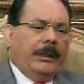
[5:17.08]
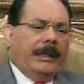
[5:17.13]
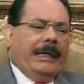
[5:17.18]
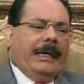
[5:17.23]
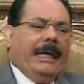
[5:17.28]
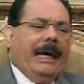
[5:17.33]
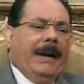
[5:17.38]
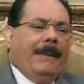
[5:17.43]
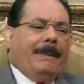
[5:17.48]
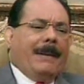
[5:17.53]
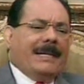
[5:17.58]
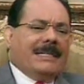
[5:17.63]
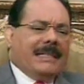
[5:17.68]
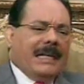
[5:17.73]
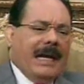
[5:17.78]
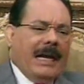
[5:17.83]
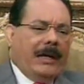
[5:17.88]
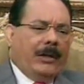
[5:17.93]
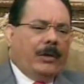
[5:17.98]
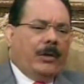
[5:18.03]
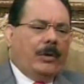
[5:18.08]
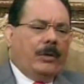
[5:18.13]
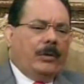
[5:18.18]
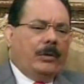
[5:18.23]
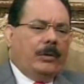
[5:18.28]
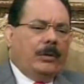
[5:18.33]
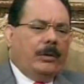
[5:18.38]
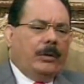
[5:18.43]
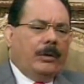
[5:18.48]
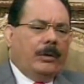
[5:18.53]
que ha pasado
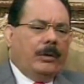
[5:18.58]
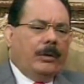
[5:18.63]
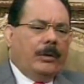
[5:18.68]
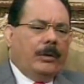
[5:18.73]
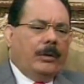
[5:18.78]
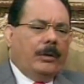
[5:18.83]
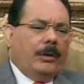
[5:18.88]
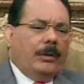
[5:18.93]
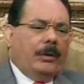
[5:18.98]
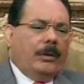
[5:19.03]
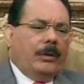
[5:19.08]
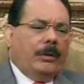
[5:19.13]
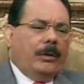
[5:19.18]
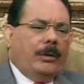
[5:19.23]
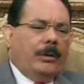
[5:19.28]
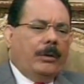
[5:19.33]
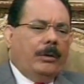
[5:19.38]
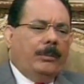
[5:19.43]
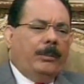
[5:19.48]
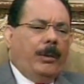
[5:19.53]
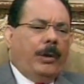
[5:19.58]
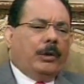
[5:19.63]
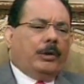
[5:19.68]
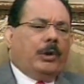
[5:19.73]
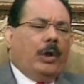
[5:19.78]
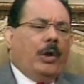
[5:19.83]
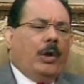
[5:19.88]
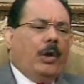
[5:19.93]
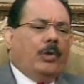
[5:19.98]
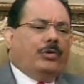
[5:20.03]
por
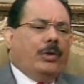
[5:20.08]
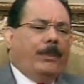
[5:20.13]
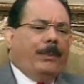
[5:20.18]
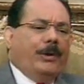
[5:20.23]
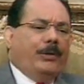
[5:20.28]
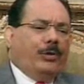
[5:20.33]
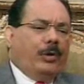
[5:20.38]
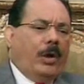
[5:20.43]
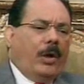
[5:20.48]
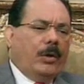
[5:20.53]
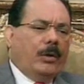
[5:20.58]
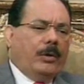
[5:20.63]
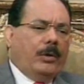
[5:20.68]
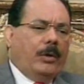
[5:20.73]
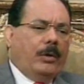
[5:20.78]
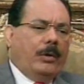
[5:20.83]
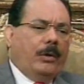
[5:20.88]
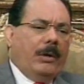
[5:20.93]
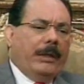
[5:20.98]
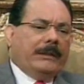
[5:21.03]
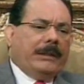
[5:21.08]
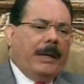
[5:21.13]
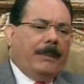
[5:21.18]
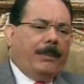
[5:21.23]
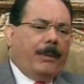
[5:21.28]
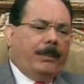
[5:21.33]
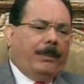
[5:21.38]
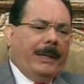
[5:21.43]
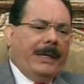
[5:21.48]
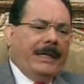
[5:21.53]
todos los episodios de nuestra
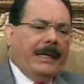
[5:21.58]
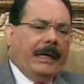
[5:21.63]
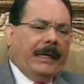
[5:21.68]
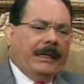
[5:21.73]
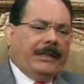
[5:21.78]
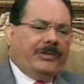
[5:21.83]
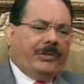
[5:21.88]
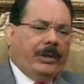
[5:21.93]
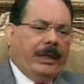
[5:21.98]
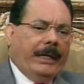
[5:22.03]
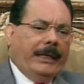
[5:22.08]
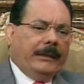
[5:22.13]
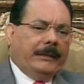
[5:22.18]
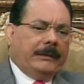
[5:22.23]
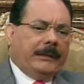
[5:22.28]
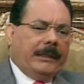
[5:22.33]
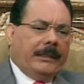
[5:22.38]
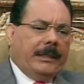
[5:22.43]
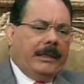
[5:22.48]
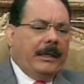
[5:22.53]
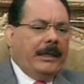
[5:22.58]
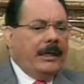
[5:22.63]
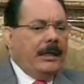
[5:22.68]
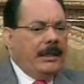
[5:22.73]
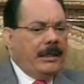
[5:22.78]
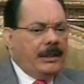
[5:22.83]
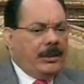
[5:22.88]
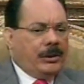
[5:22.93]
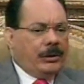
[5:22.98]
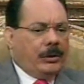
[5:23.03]
epopeya reciente,
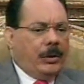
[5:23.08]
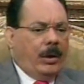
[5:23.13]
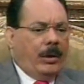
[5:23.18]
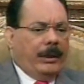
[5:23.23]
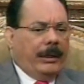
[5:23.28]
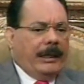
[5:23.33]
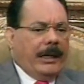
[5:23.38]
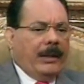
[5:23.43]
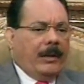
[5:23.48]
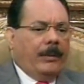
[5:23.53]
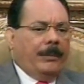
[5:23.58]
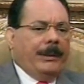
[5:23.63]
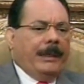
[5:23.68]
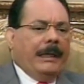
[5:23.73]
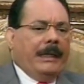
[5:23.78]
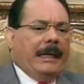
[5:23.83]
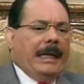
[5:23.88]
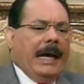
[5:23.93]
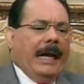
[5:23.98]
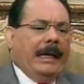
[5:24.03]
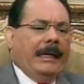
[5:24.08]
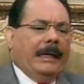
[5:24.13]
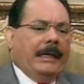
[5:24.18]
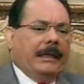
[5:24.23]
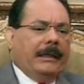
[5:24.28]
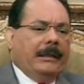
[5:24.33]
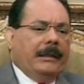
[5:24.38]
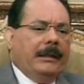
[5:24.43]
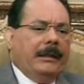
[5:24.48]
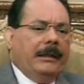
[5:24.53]
histórica dominicana,
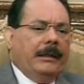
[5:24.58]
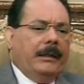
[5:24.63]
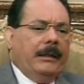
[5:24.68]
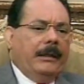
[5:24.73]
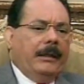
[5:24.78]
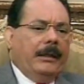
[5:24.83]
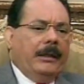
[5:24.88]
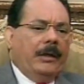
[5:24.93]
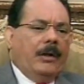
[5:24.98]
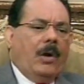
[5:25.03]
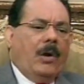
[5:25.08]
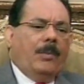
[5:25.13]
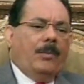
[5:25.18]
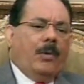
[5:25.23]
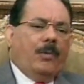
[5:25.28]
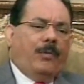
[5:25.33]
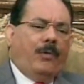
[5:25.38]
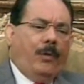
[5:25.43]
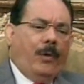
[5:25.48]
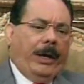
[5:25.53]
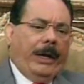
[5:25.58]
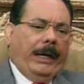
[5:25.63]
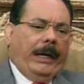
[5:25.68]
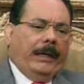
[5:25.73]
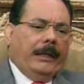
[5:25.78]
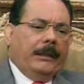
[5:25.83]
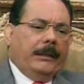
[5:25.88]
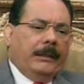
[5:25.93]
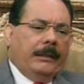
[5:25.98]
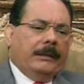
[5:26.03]
como fue
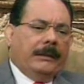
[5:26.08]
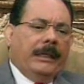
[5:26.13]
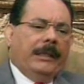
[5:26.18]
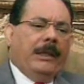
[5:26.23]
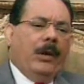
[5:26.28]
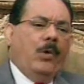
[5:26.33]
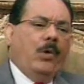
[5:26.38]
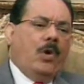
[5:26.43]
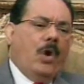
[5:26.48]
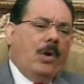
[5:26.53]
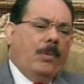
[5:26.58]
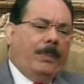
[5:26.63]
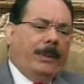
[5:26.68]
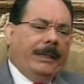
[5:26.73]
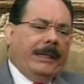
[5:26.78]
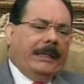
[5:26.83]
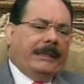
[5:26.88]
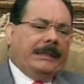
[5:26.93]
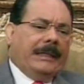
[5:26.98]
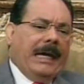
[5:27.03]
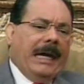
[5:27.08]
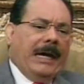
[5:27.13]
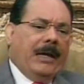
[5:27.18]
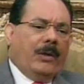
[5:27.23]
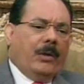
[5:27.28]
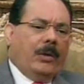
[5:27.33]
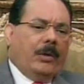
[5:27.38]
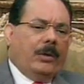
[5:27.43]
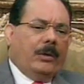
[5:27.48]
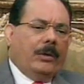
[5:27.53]
desde un golpe de
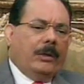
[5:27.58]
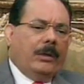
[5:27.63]
Estado